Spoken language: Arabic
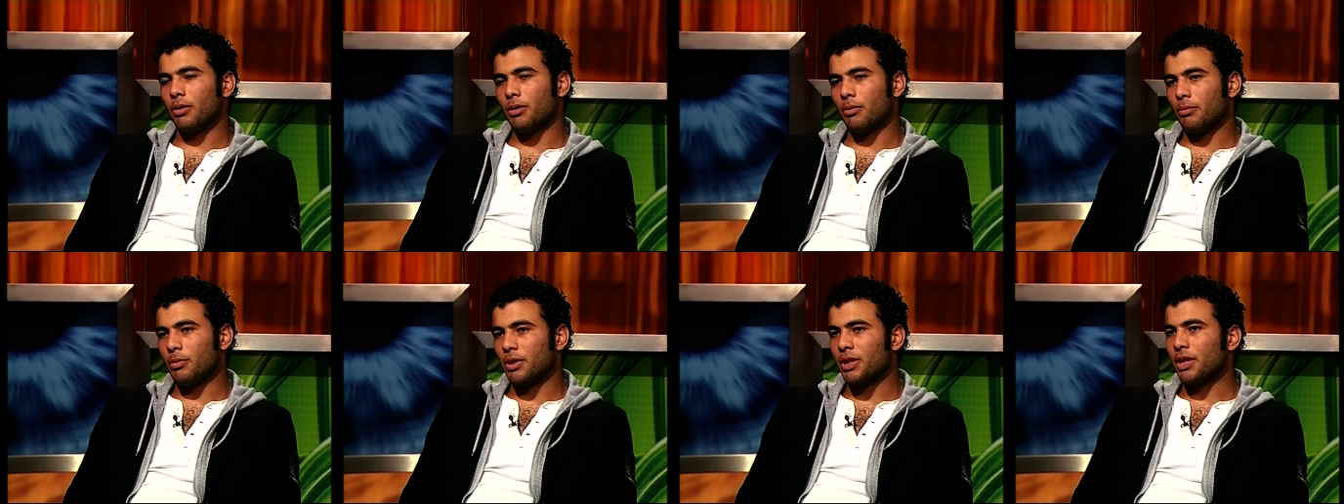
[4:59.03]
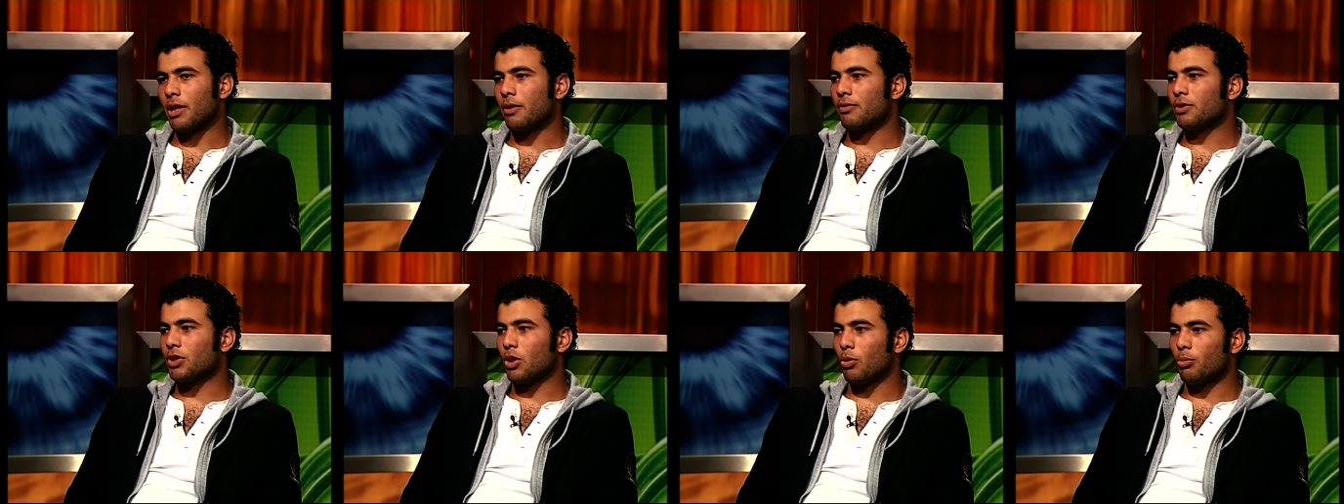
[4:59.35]

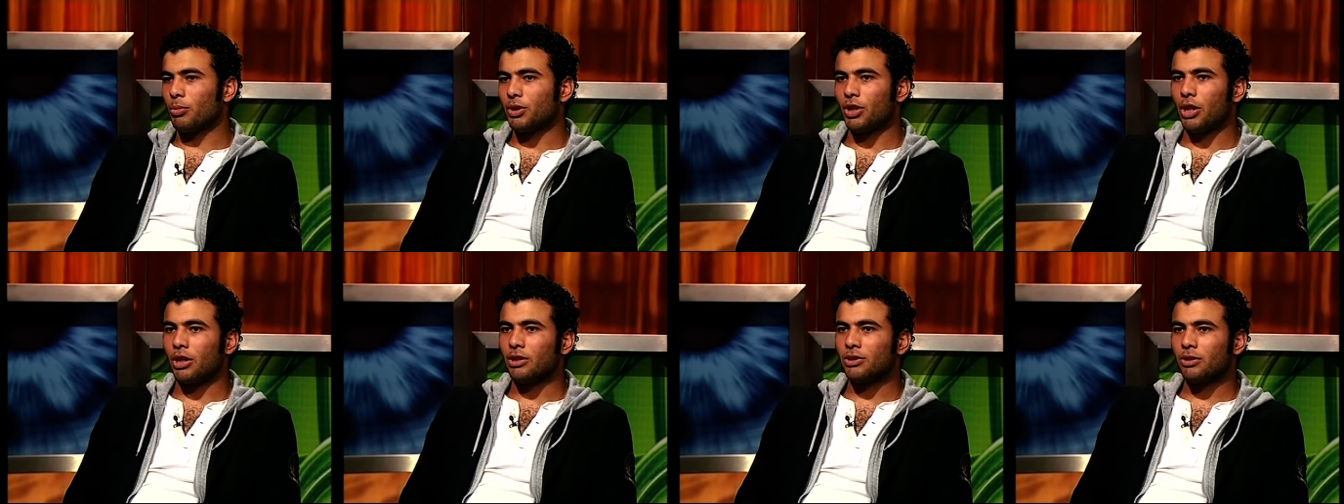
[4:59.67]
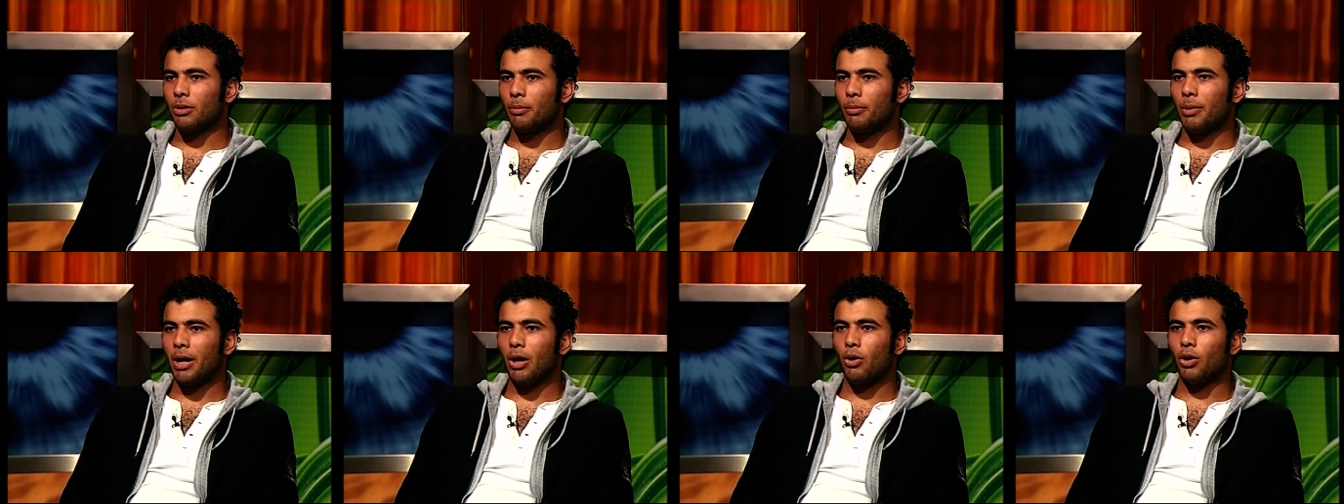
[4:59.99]
متنرفز او
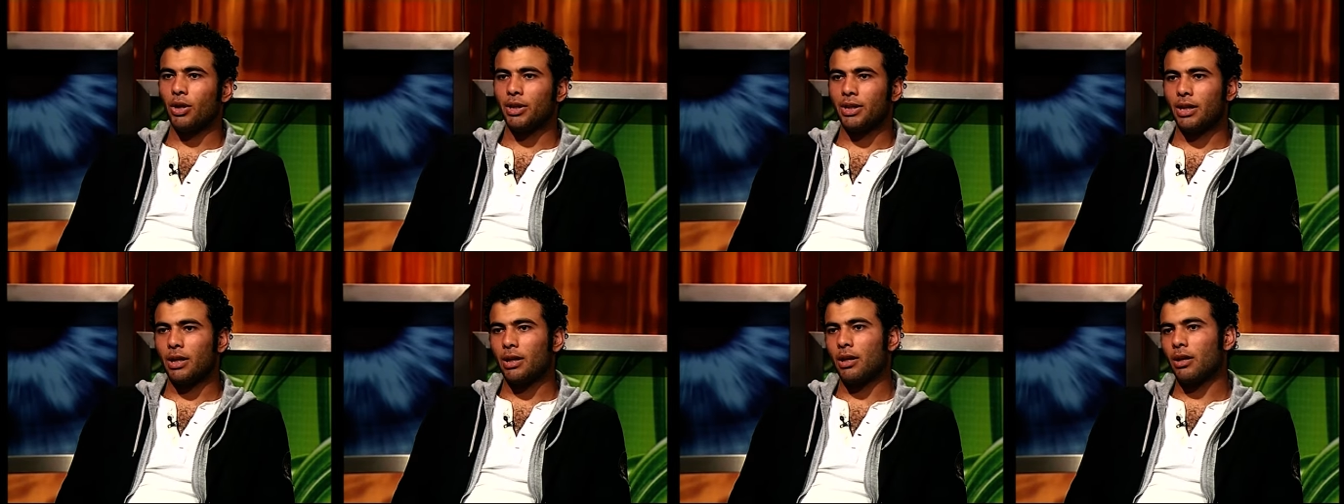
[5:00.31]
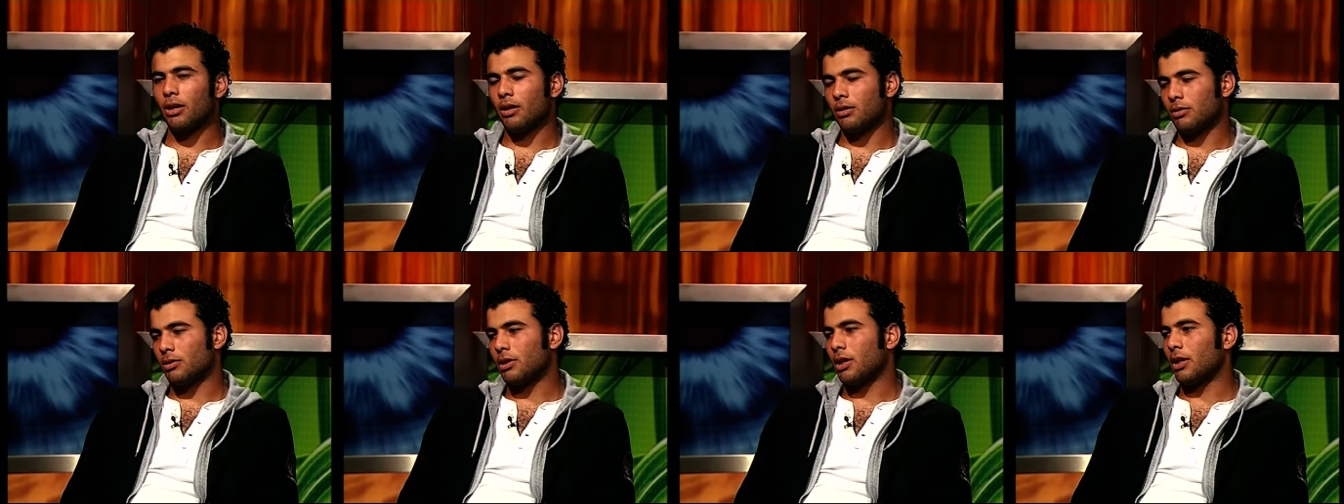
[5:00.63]
متعصب بحاول
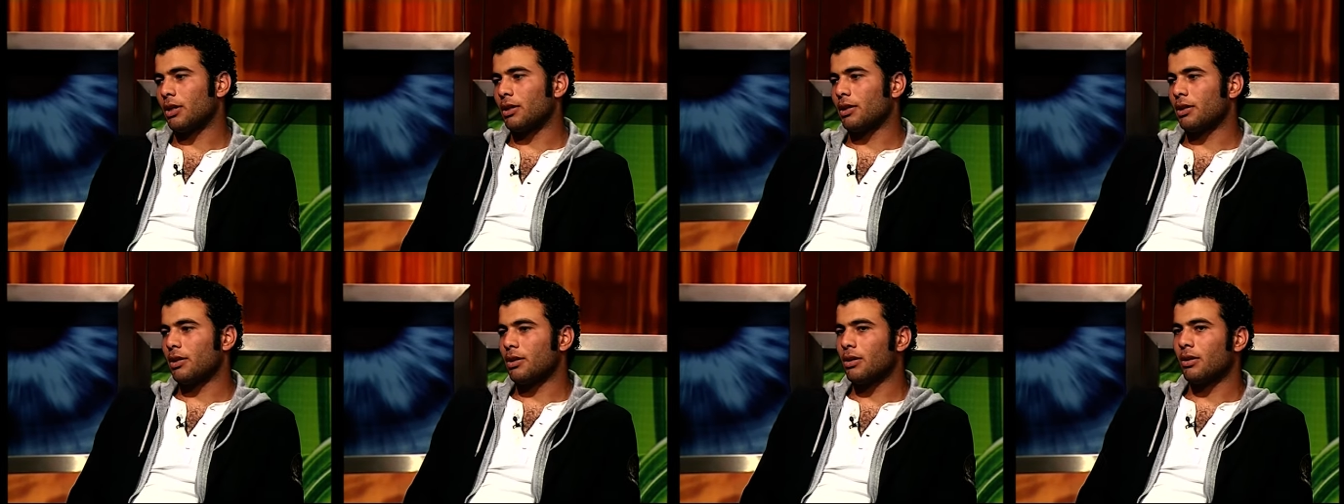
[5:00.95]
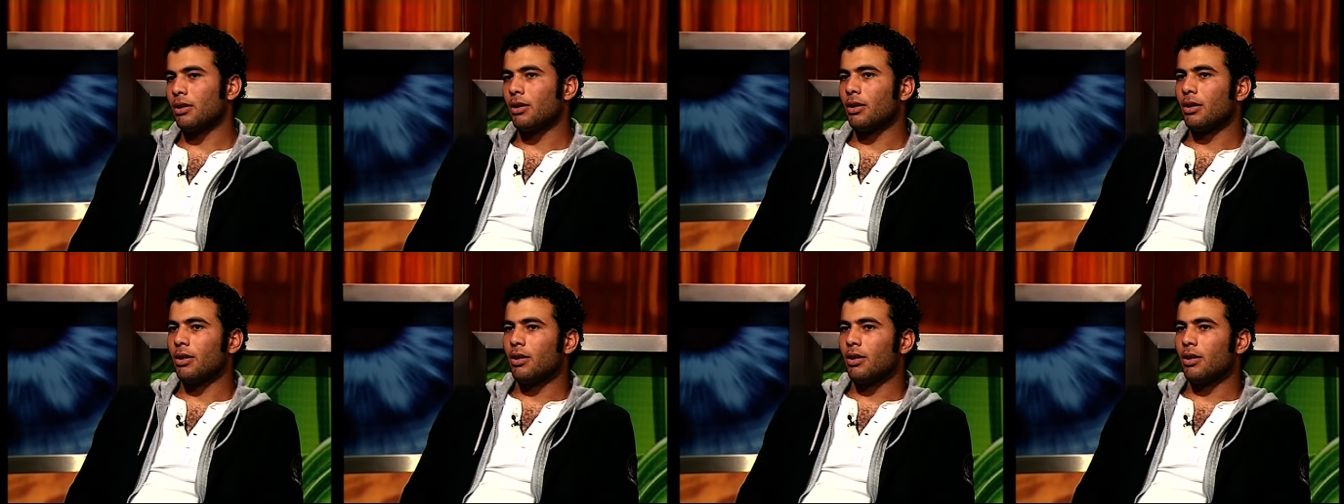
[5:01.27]
أت... يعني